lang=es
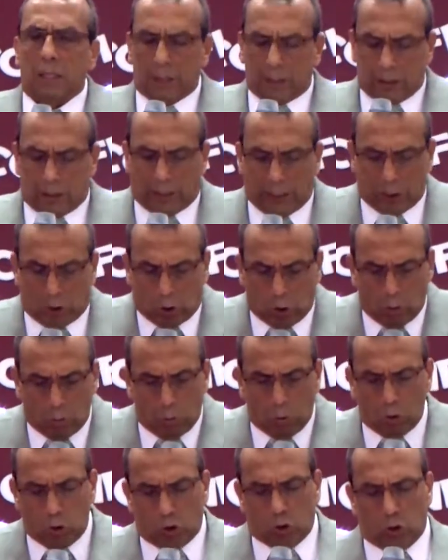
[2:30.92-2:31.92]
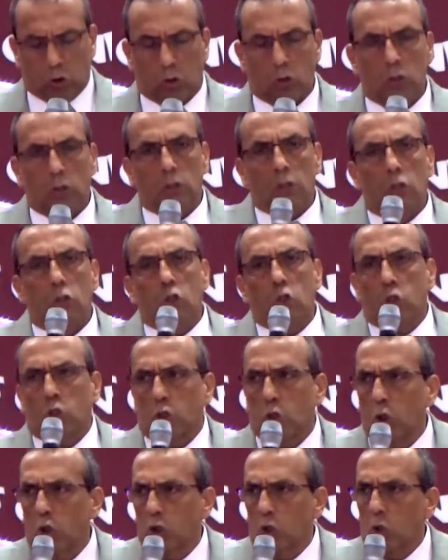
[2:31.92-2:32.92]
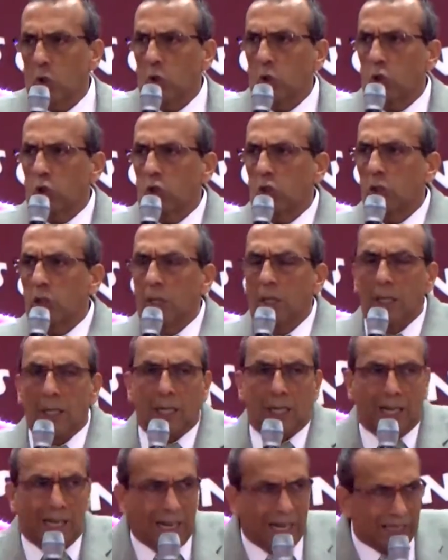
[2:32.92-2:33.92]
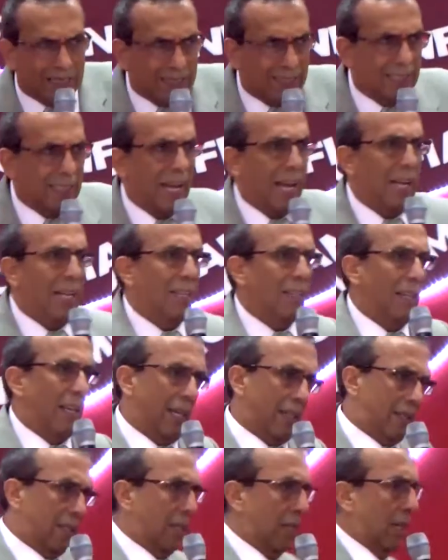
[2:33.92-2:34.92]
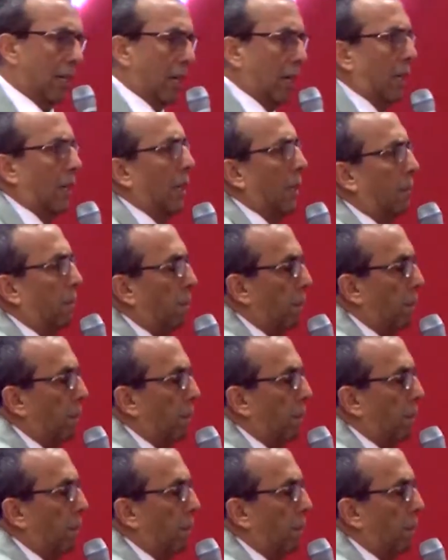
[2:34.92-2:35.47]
que somos nosotros la sal de la tierra,